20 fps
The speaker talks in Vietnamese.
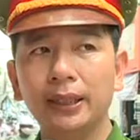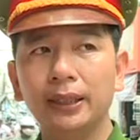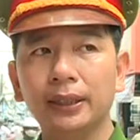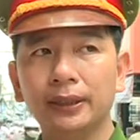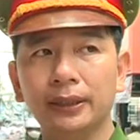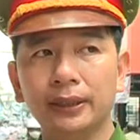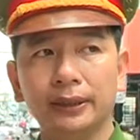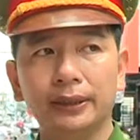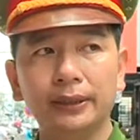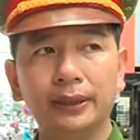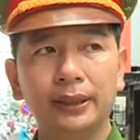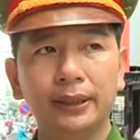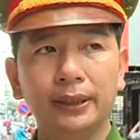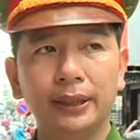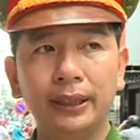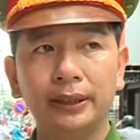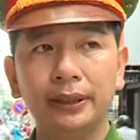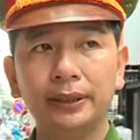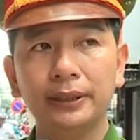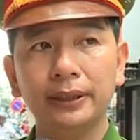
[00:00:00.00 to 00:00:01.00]
lực lượng ờ,
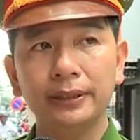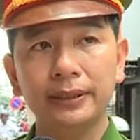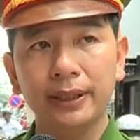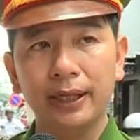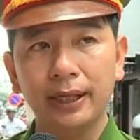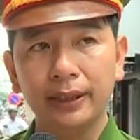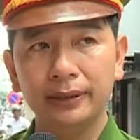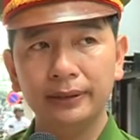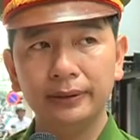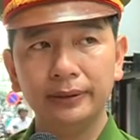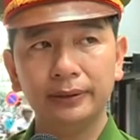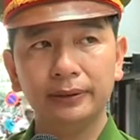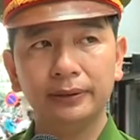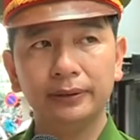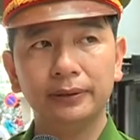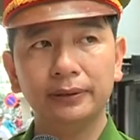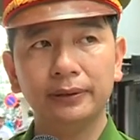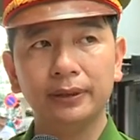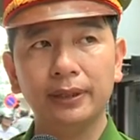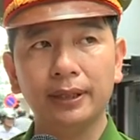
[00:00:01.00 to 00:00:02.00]
an ninh cơ sở,
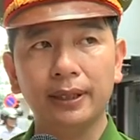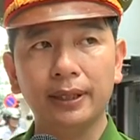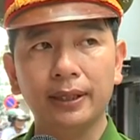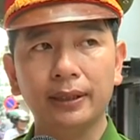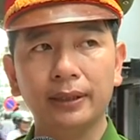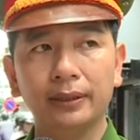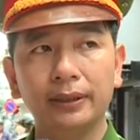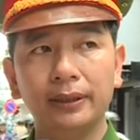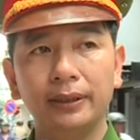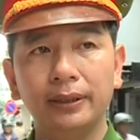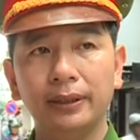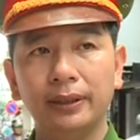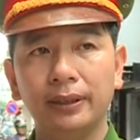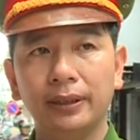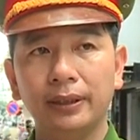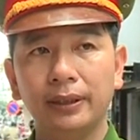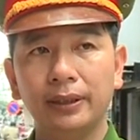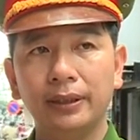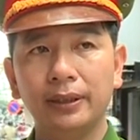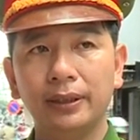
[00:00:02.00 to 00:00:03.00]
tức là cái
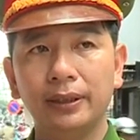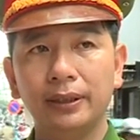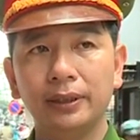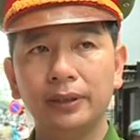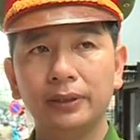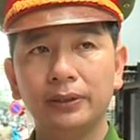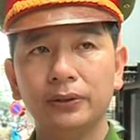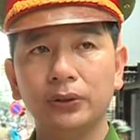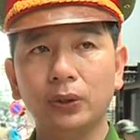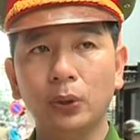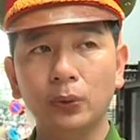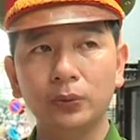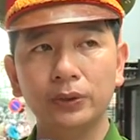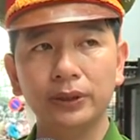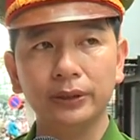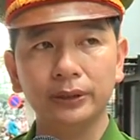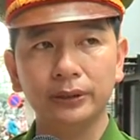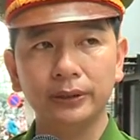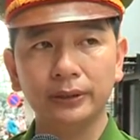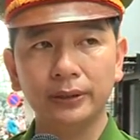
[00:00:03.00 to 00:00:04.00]
ờ, tổ
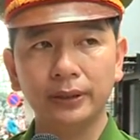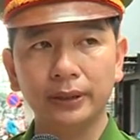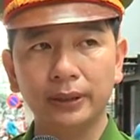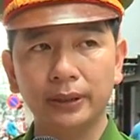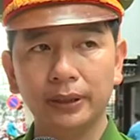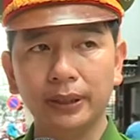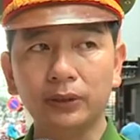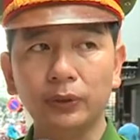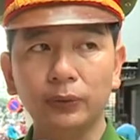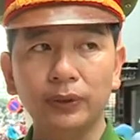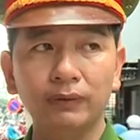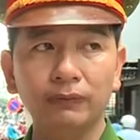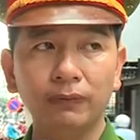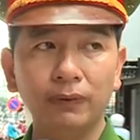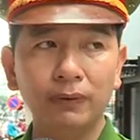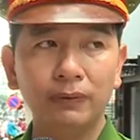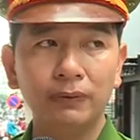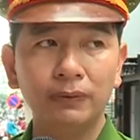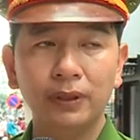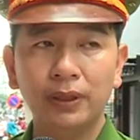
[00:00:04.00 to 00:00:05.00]
trưởng các tổ dân
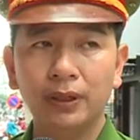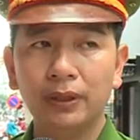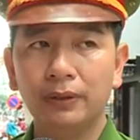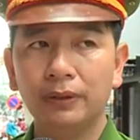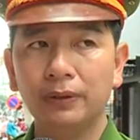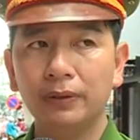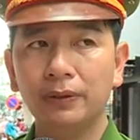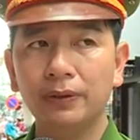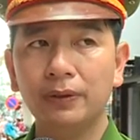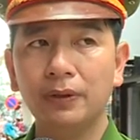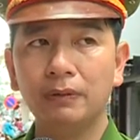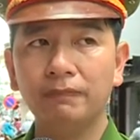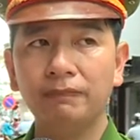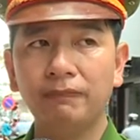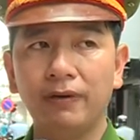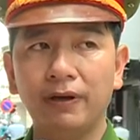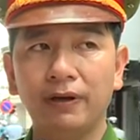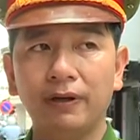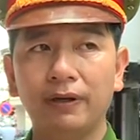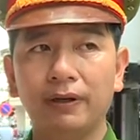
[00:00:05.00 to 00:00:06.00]
phố, nó góp
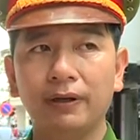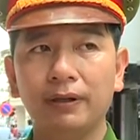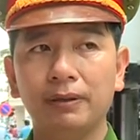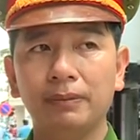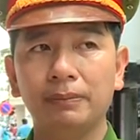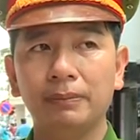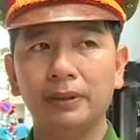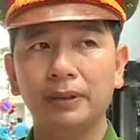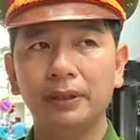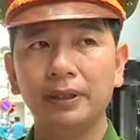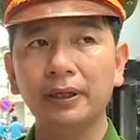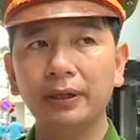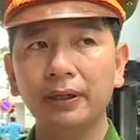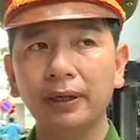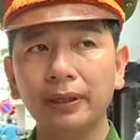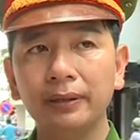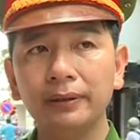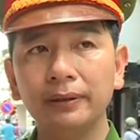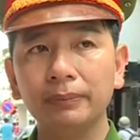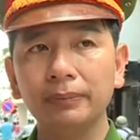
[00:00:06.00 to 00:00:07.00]
phần rất
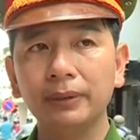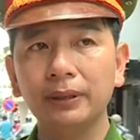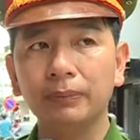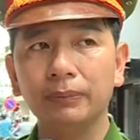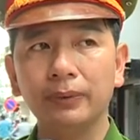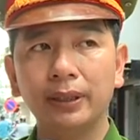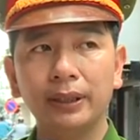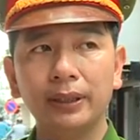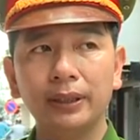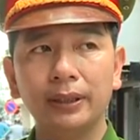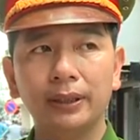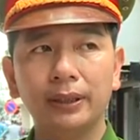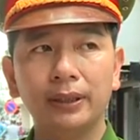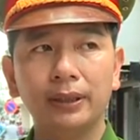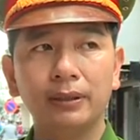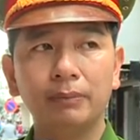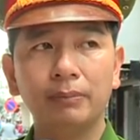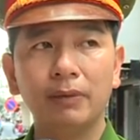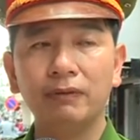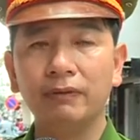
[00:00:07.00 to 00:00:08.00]
lớn trong cái công tác
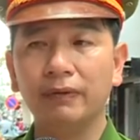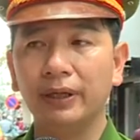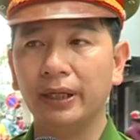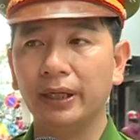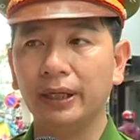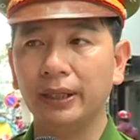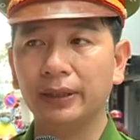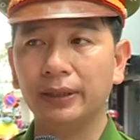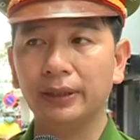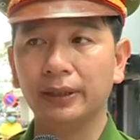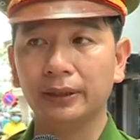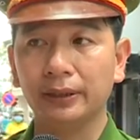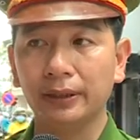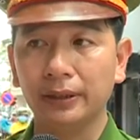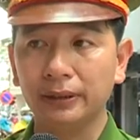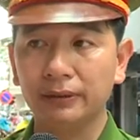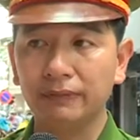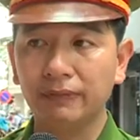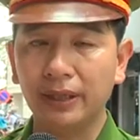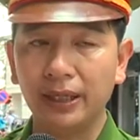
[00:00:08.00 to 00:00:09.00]
bảo vệ an ninh trật
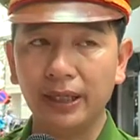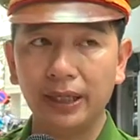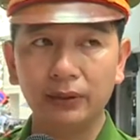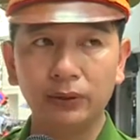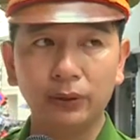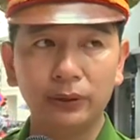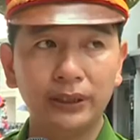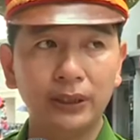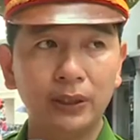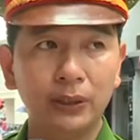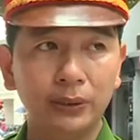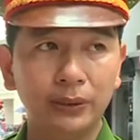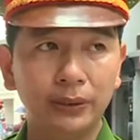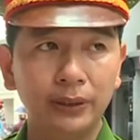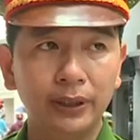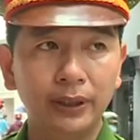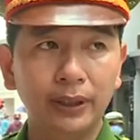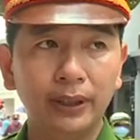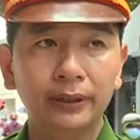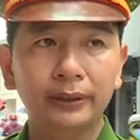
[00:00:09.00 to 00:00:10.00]
tự và an toàn xã hội.
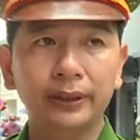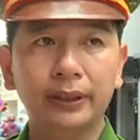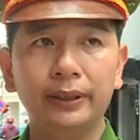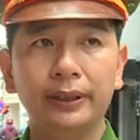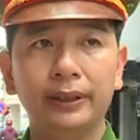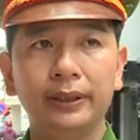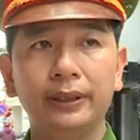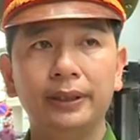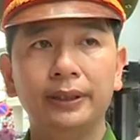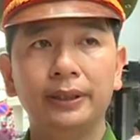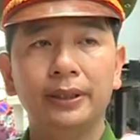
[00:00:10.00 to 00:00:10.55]
Tại vì